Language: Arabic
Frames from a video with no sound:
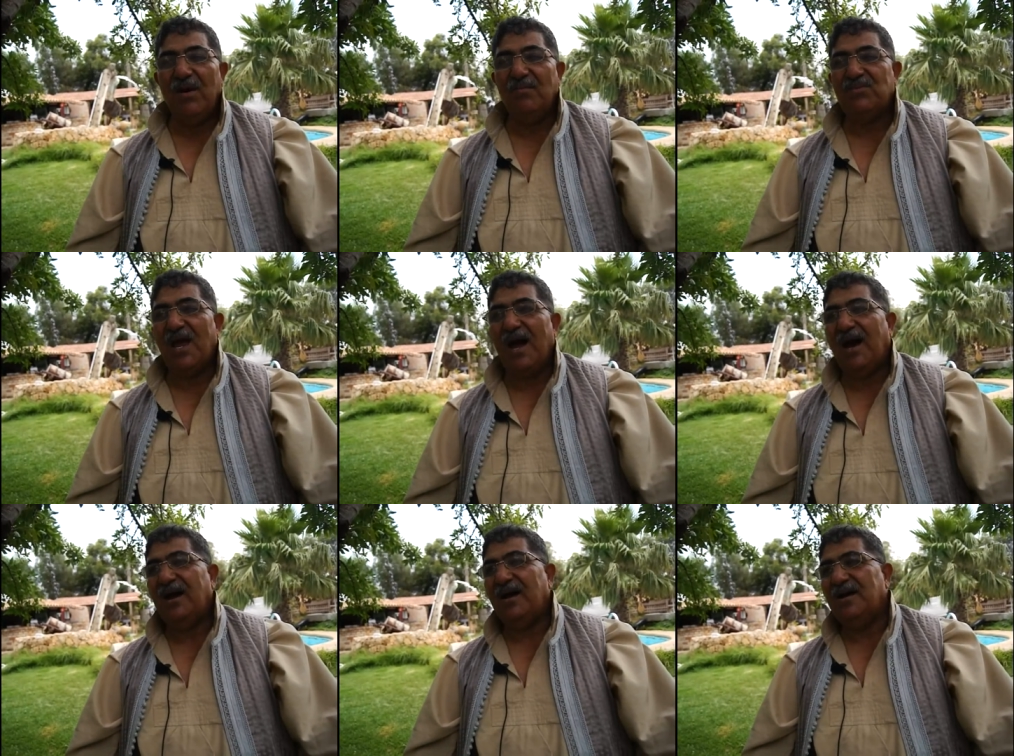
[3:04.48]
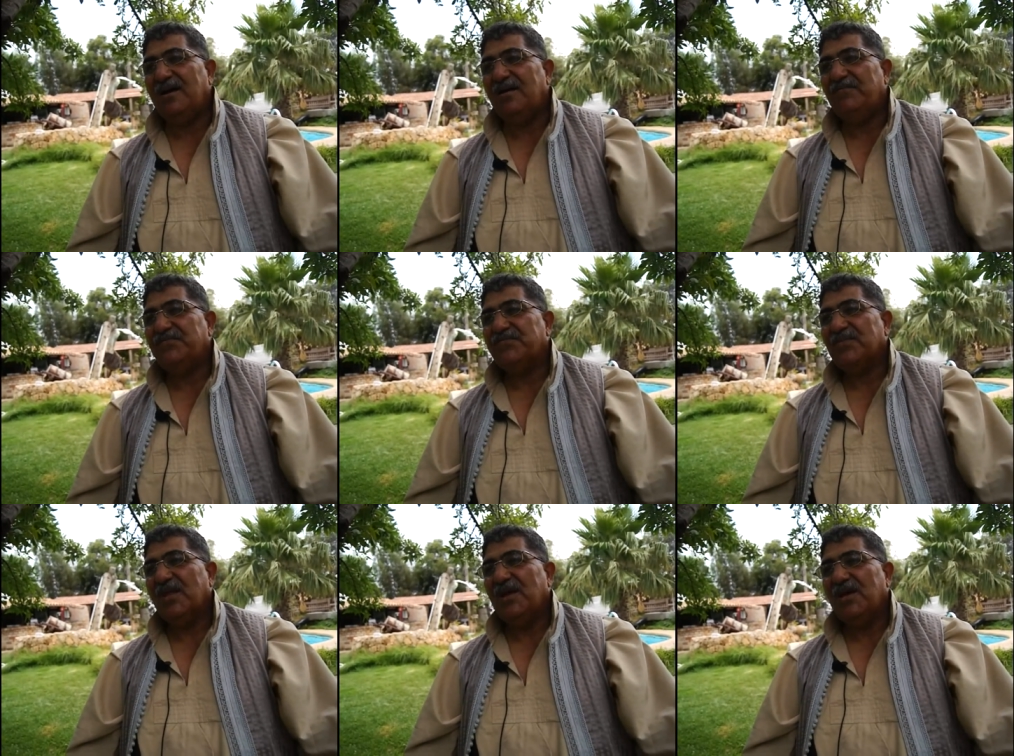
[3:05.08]
نتاع
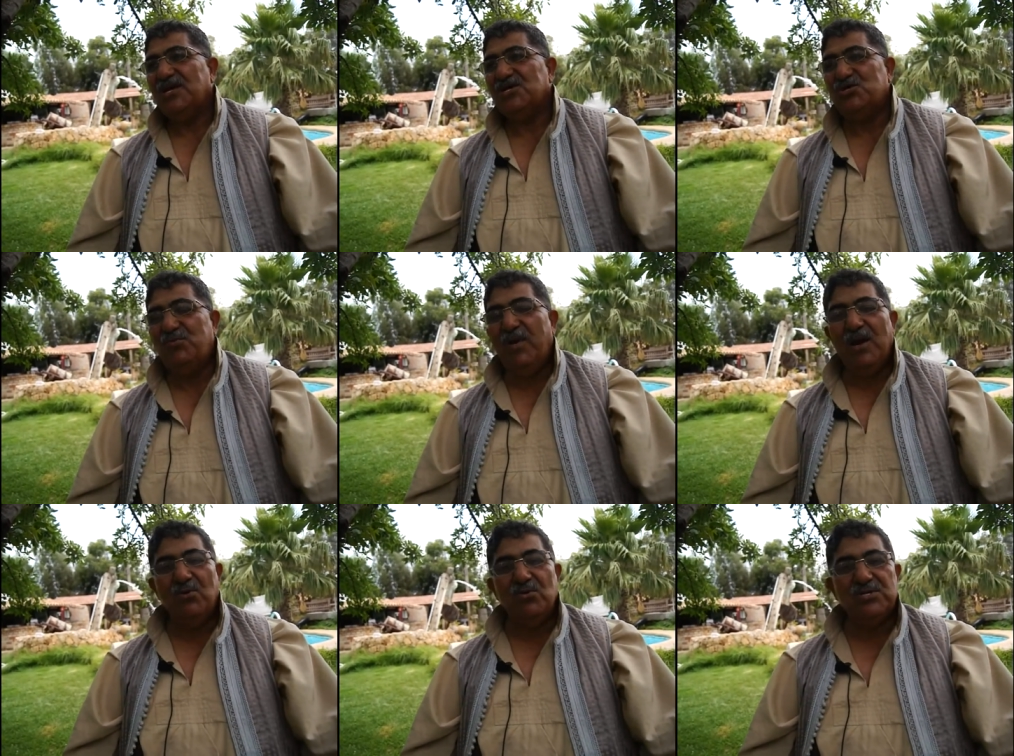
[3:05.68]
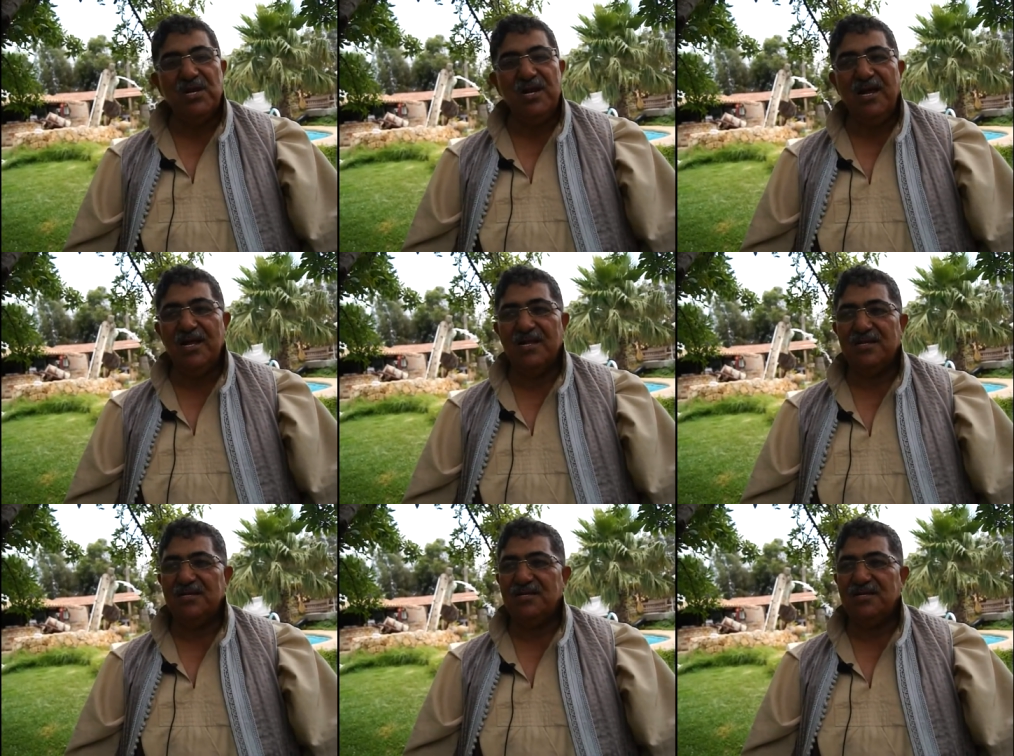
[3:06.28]
جبل وسلات